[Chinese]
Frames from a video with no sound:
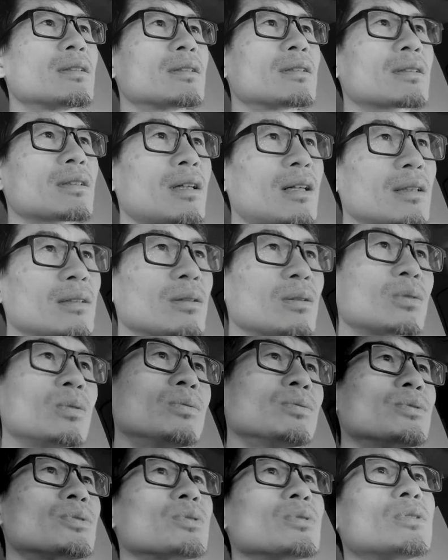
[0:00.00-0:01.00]
他的
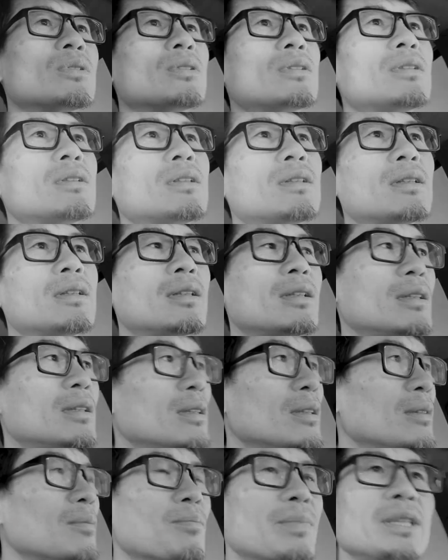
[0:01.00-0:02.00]
工作
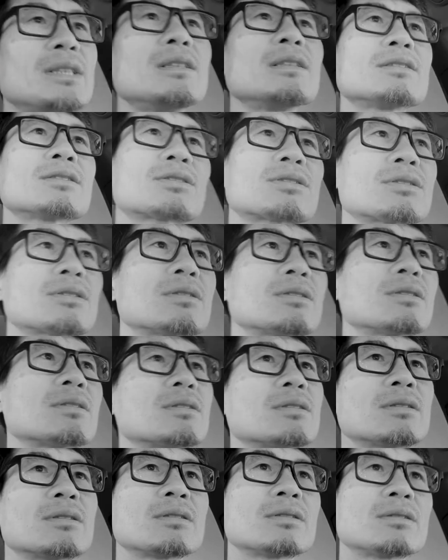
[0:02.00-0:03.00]
毕竟是。